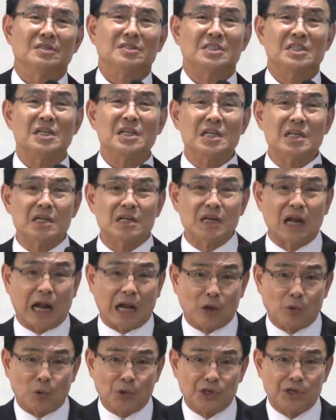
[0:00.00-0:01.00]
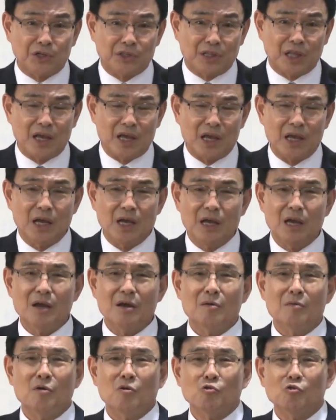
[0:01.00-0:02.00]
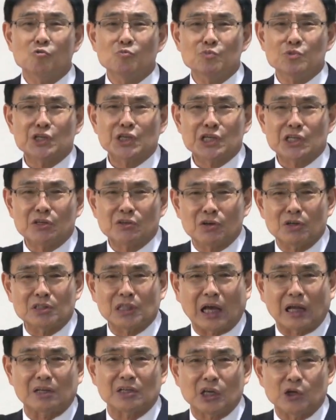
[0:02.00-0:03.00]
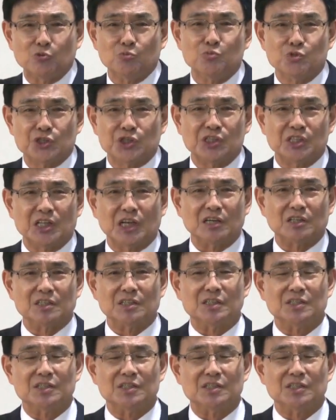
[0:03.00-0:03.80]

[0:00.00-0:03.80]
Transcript: 진리를 알고 있는데 움직이는 건 다르게 움직인다 그